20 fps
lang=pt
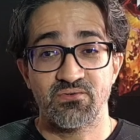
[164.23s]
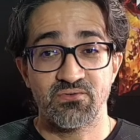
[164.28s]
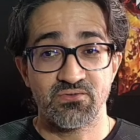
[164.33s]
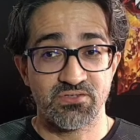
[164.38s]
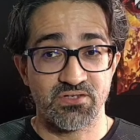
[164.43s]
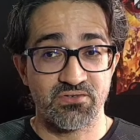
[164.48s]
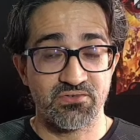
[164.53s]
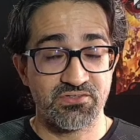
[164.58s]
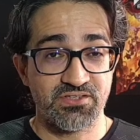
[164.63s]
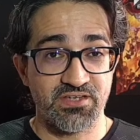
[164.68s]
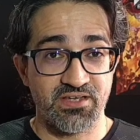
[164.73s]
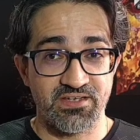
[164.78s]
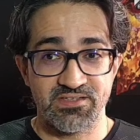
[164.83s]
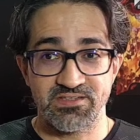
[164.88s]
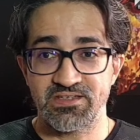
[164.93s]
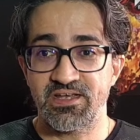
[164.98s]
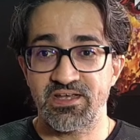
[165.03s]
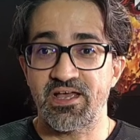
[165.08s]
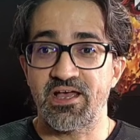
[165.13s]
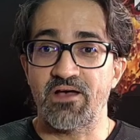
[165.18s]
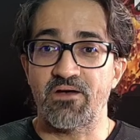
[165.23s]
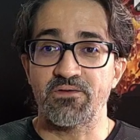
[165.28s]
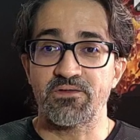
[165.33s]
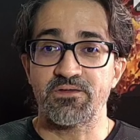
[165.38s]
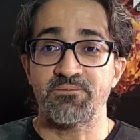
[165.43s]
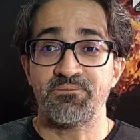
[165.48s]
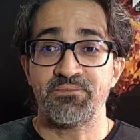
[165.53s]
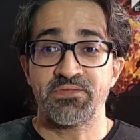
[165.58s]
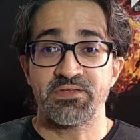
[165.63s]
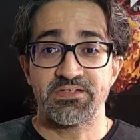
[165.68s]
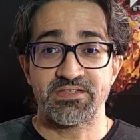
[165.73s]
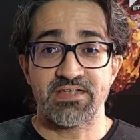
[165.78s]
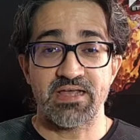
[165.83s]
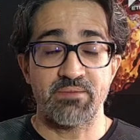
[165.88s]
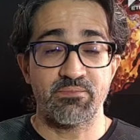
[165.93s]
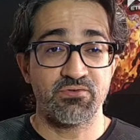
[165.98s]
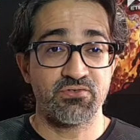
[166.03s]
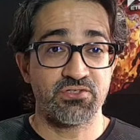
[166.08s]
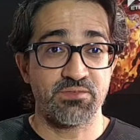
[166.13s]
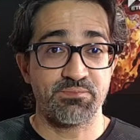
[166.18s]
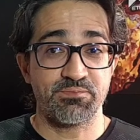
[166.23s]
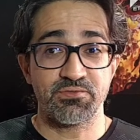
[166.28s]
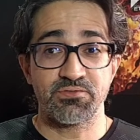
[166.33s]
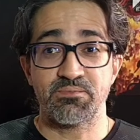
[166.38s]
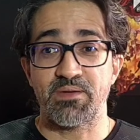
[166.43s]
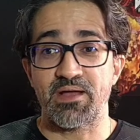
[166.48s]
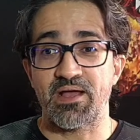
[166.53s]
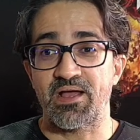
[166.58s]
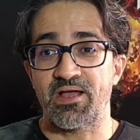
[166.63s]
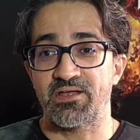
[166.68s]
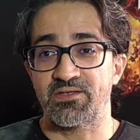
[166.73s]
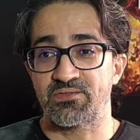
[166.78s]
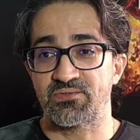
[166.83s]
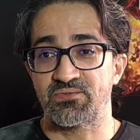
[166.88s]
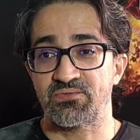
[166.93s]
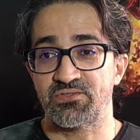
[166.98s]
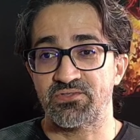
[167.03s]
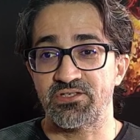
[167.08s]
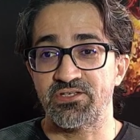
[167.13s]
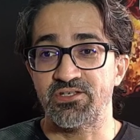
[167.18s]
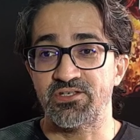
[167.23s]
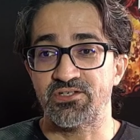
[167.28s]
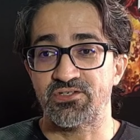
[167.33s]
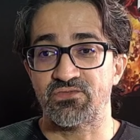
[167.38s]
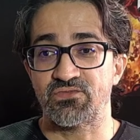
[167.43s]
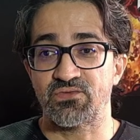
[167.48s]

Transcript: usando sem e out, sabe os tipos básicos, int,